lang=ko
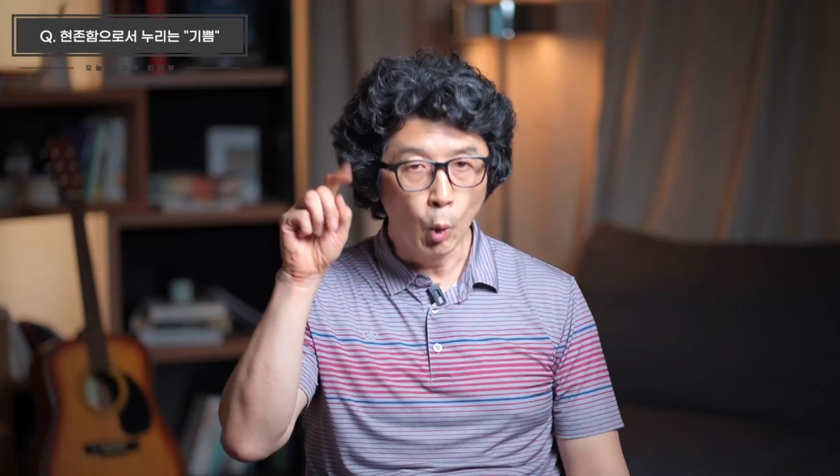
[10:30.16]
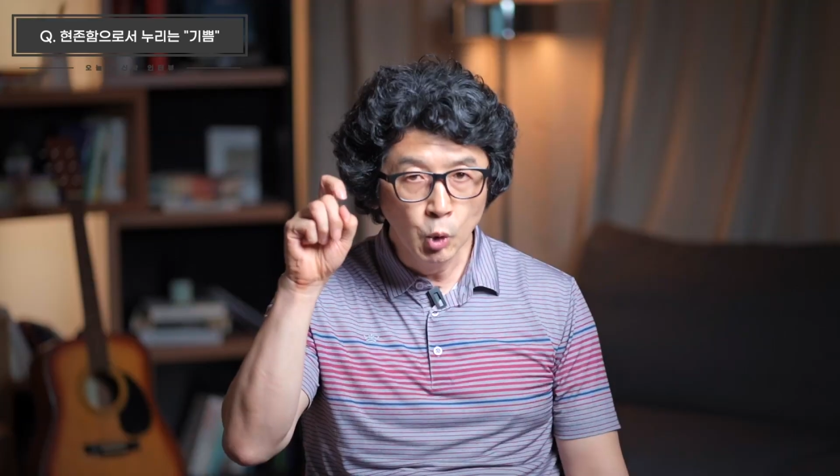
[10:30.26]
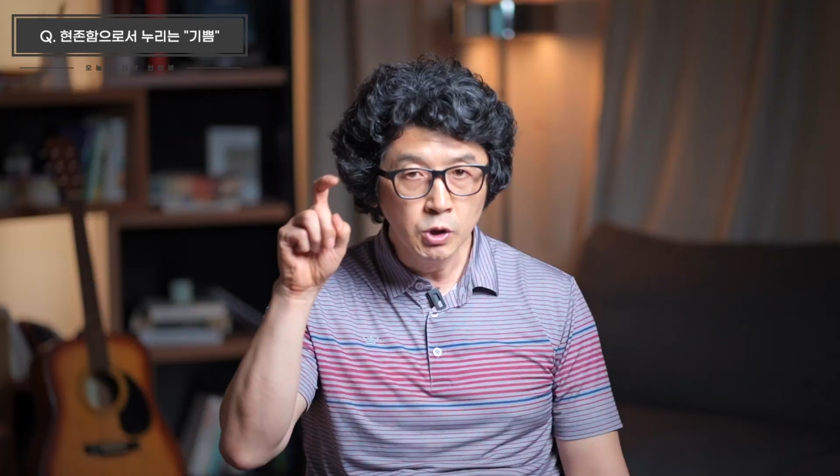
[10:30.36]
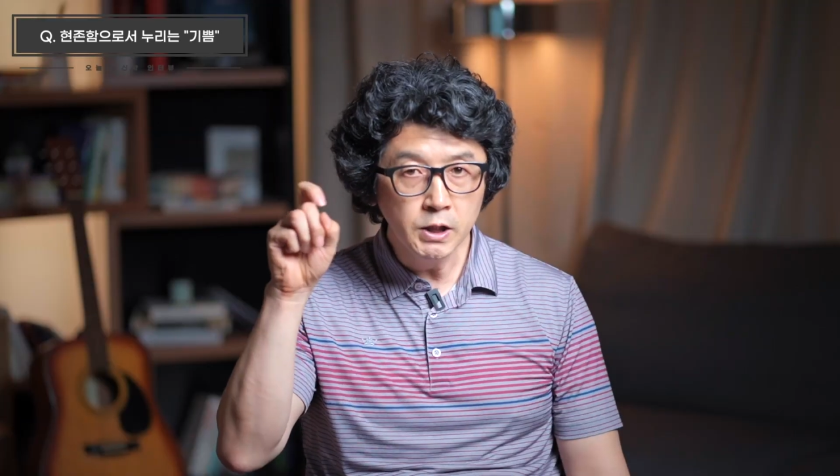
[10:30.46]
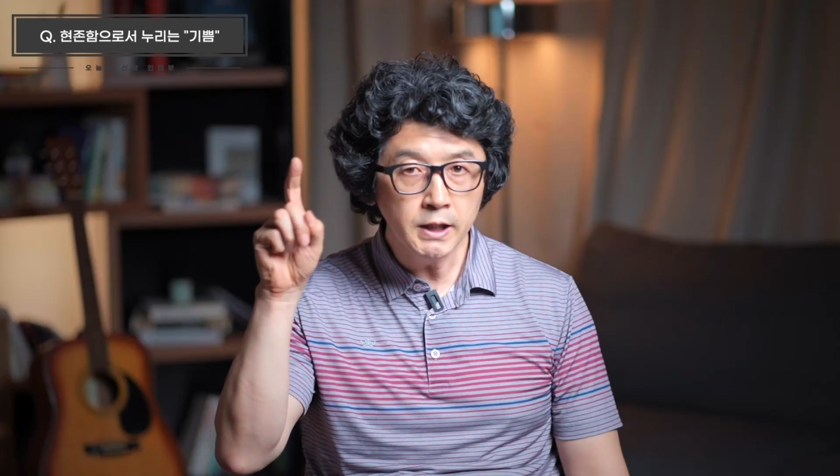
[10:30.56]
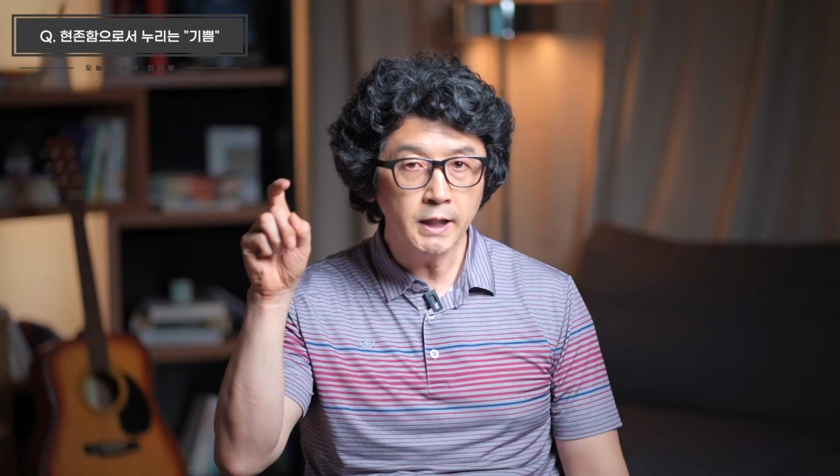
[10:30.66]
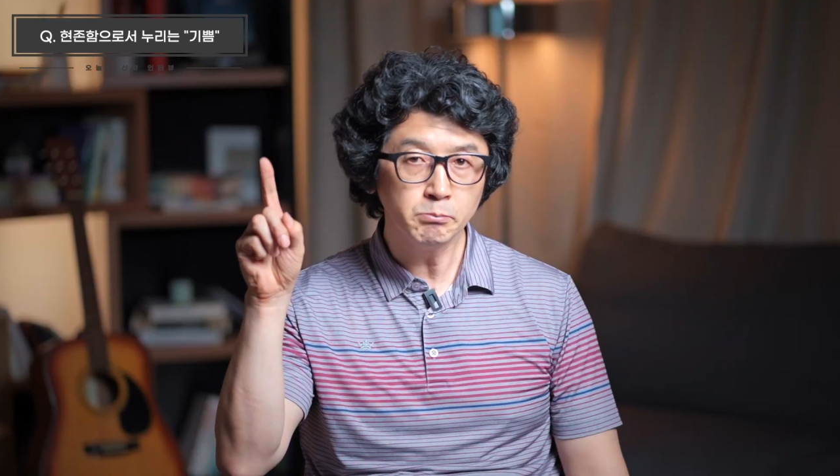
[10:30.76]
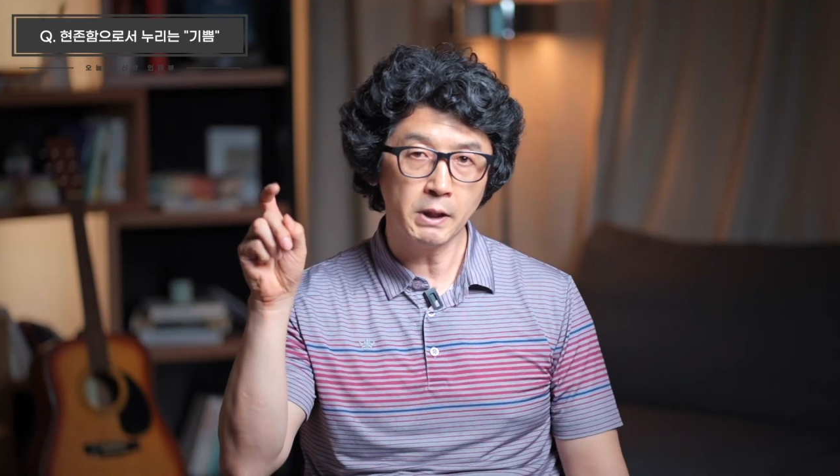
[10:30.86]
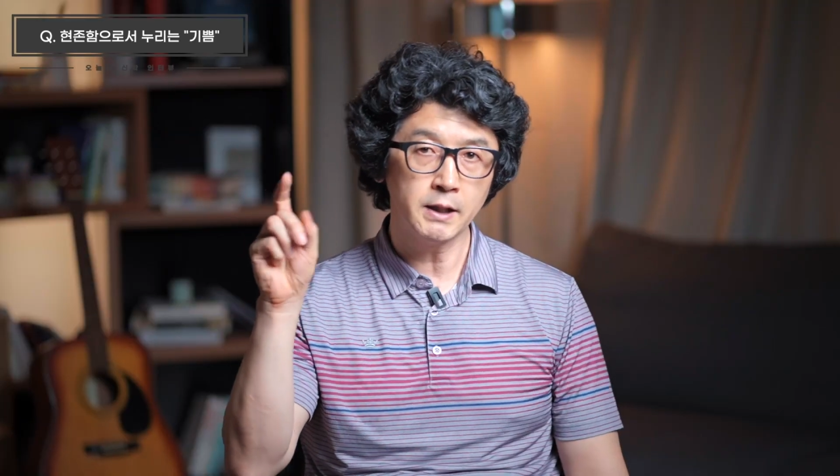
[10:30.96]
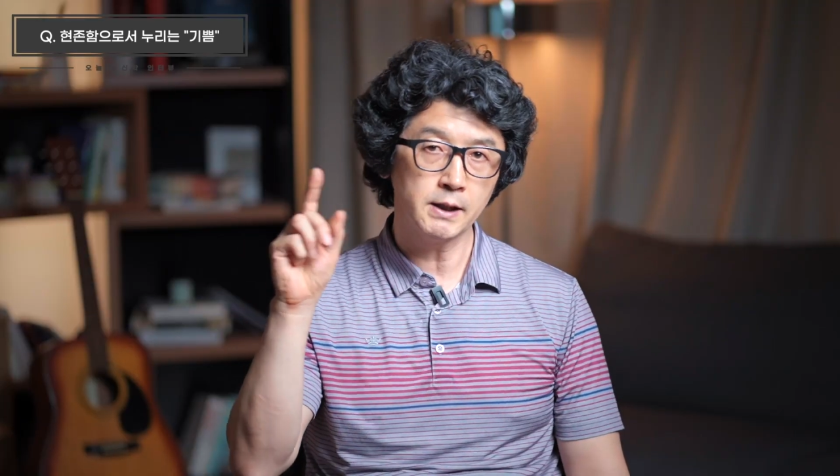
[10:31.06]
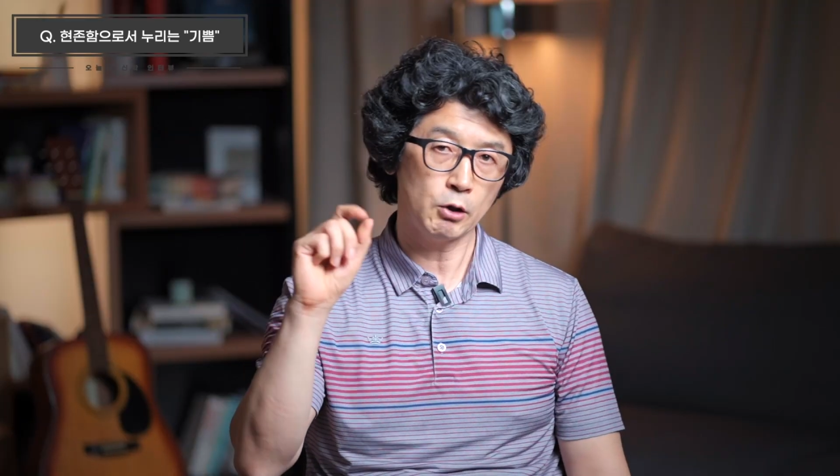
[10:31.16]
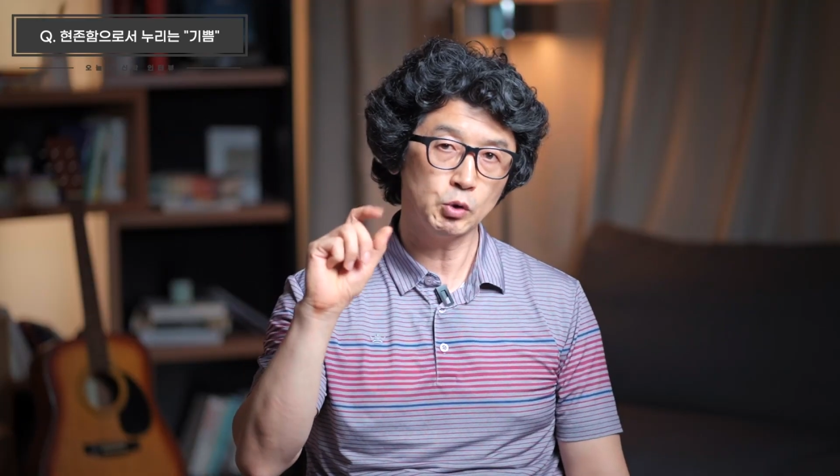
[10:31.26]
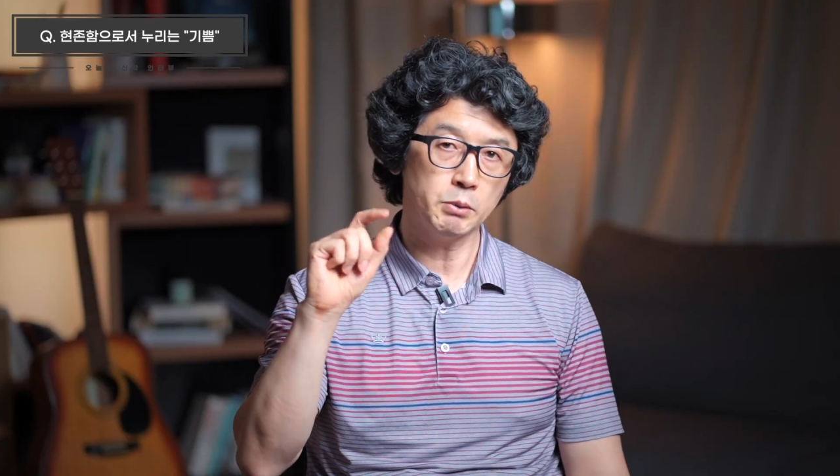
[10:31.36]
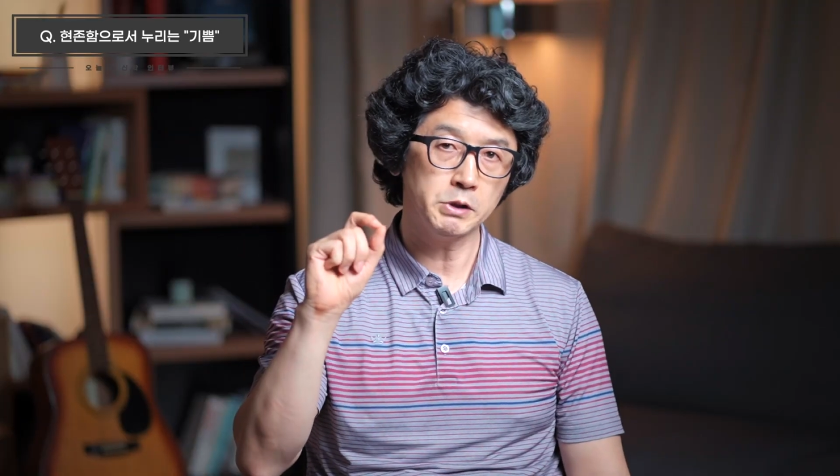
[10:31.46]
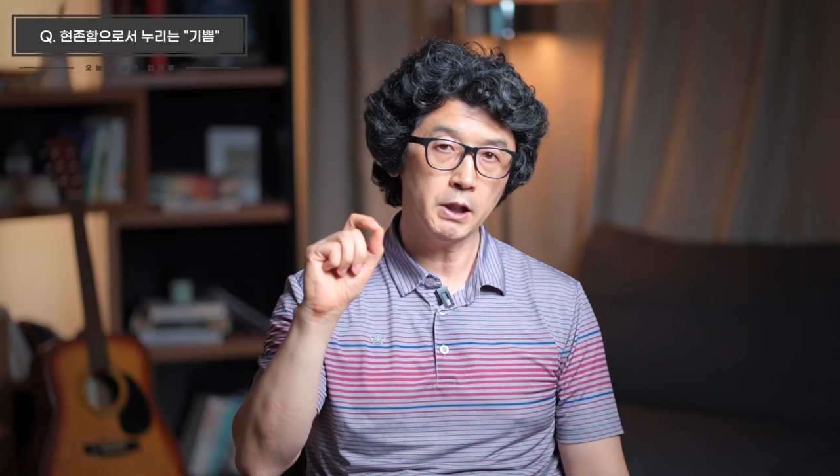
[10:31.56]
오늘이라는 말을
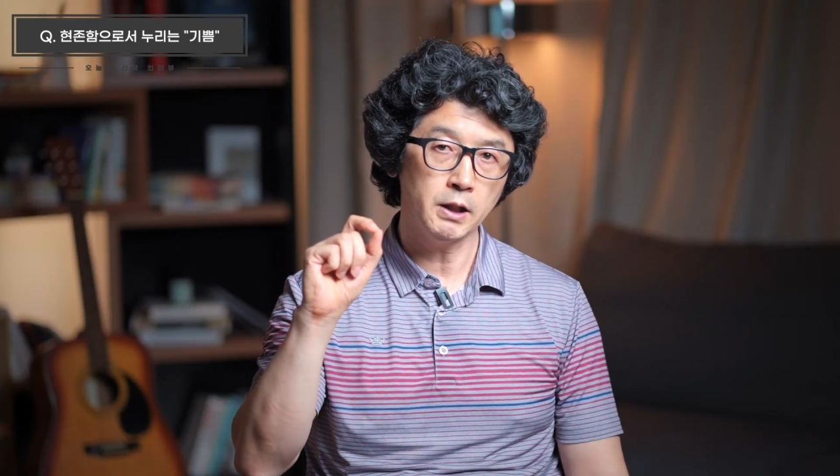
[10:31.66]
강조합니다.